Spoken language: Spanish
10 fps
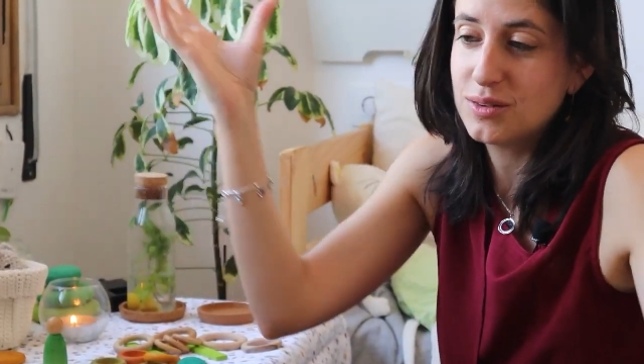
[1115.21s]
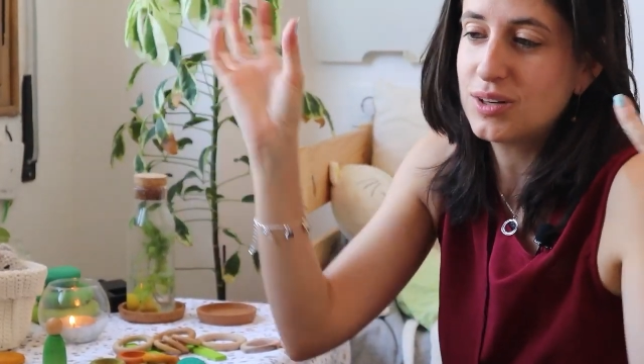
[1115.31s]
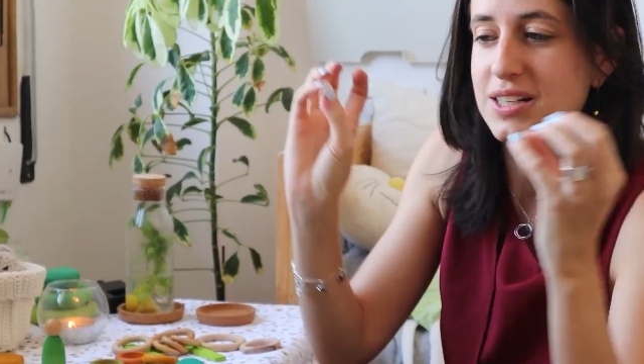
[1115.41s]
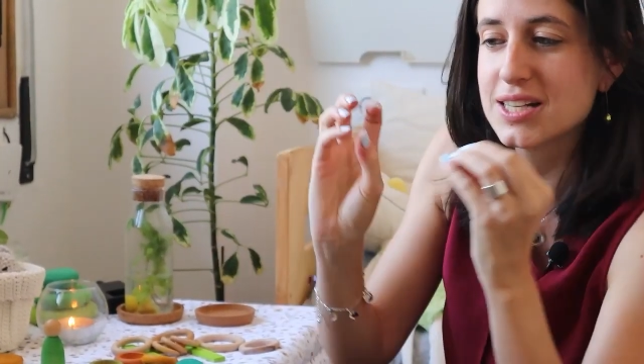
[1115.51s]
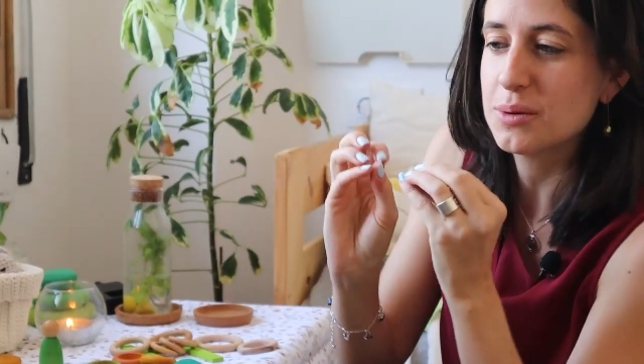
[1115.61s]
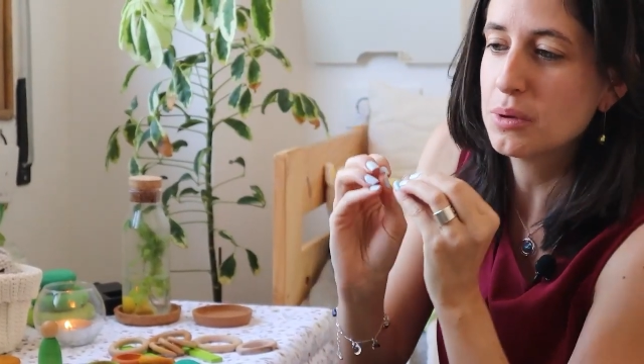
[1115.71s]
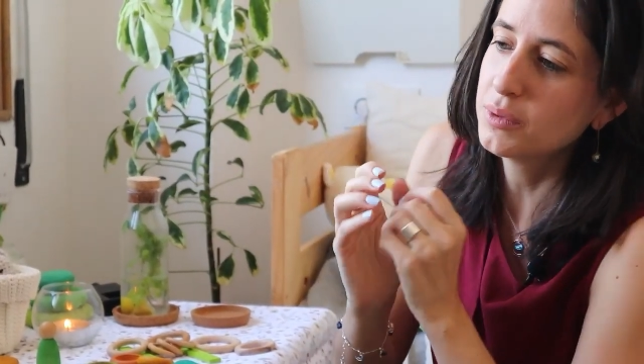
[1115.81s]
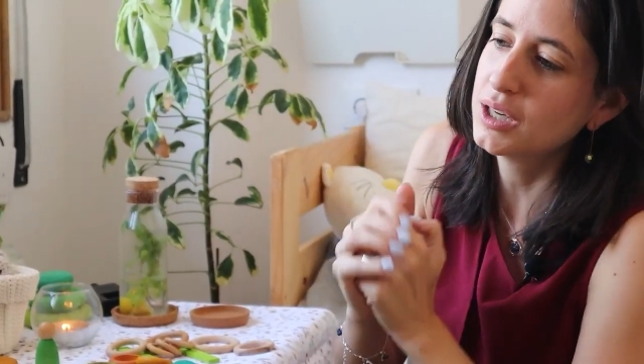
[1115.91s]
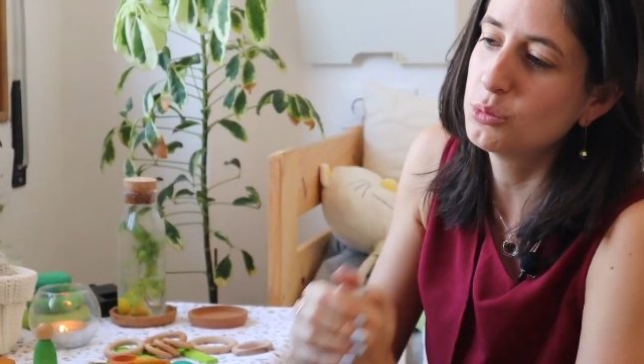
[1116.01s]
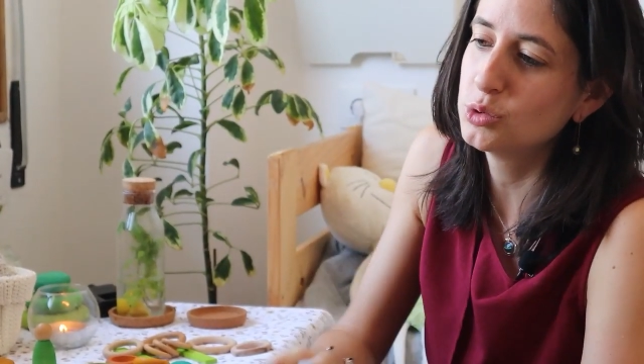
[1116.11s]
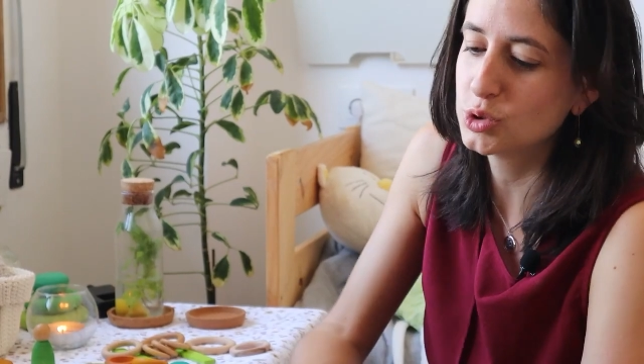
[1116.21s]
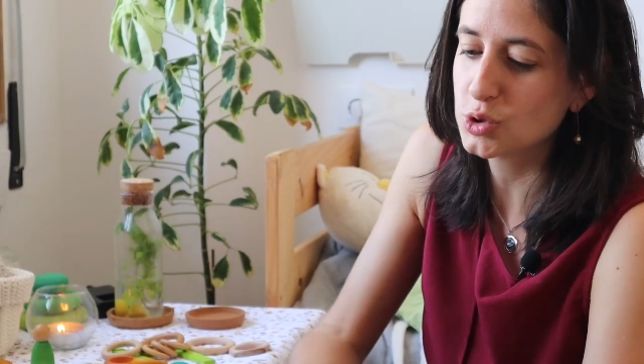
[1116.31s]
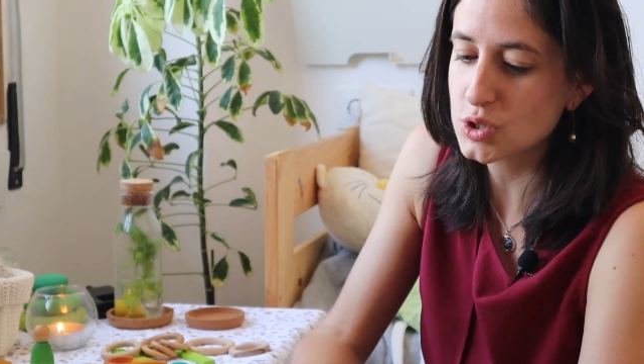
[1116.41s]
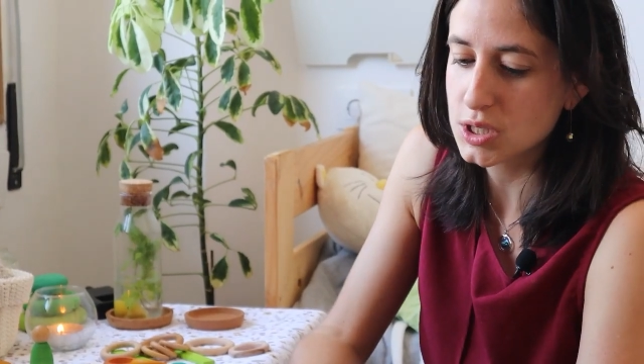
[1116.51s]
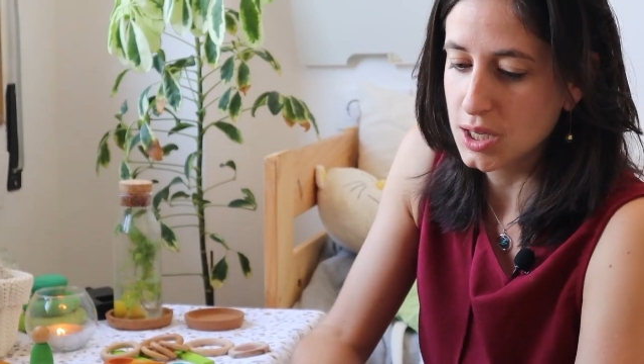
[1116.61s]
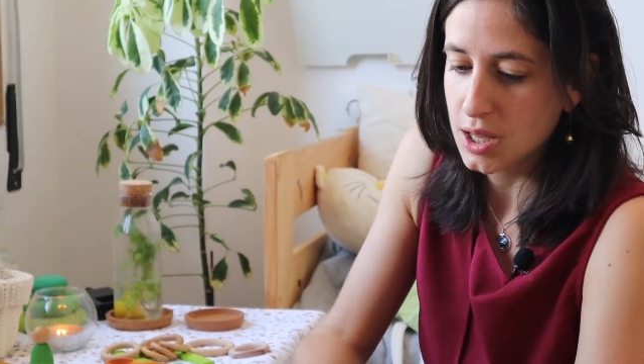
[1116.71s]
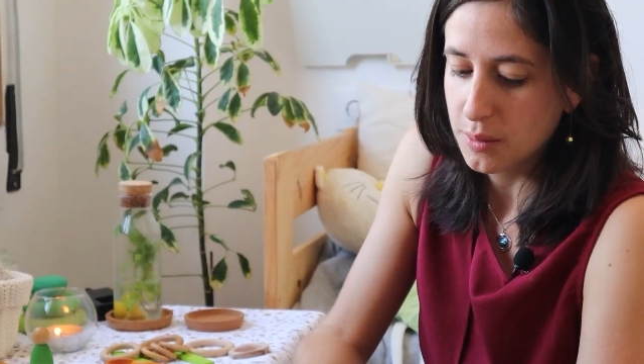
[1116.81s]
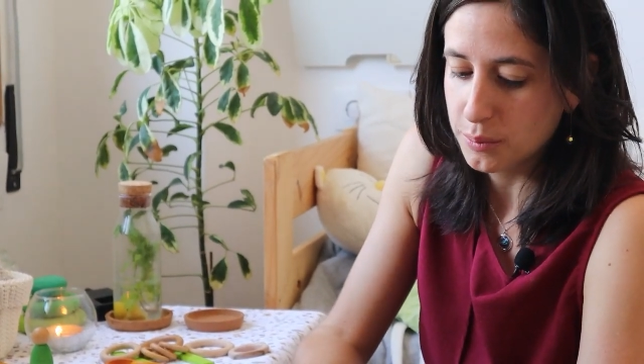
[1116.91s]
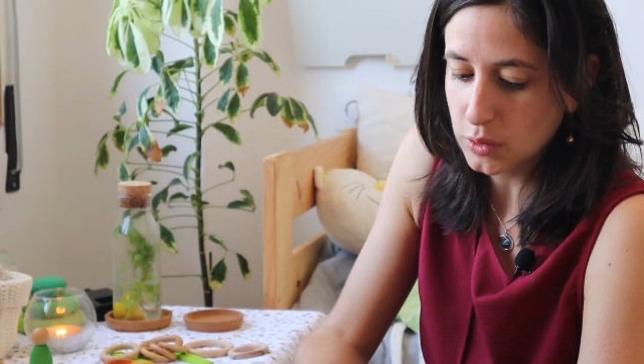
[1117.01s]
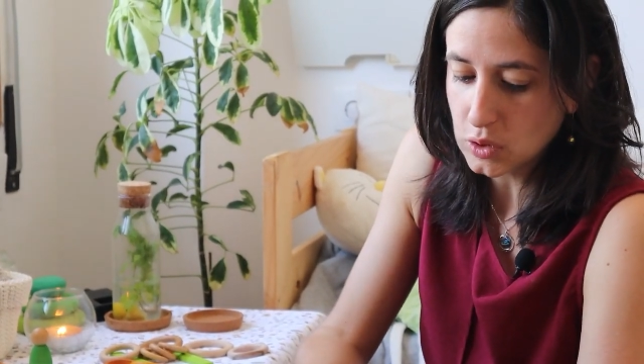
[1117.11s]
aunque se llamen mini mundos
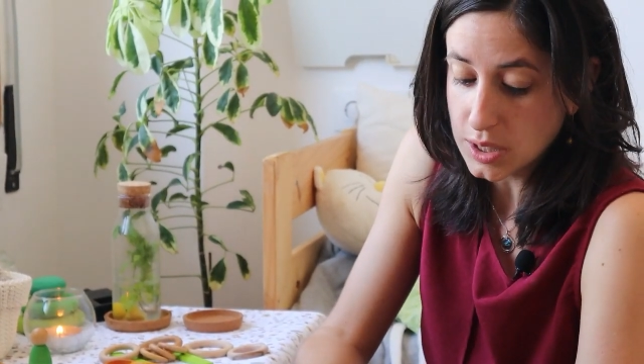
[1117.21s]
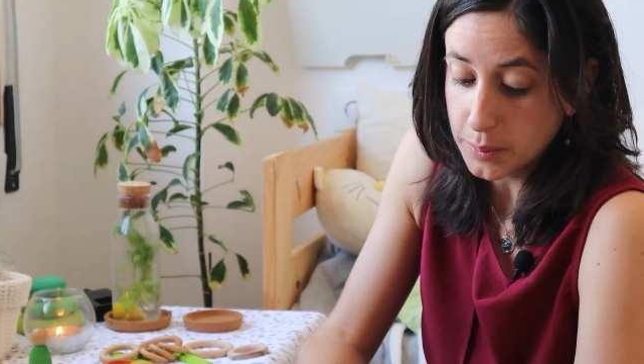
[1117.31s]
pero es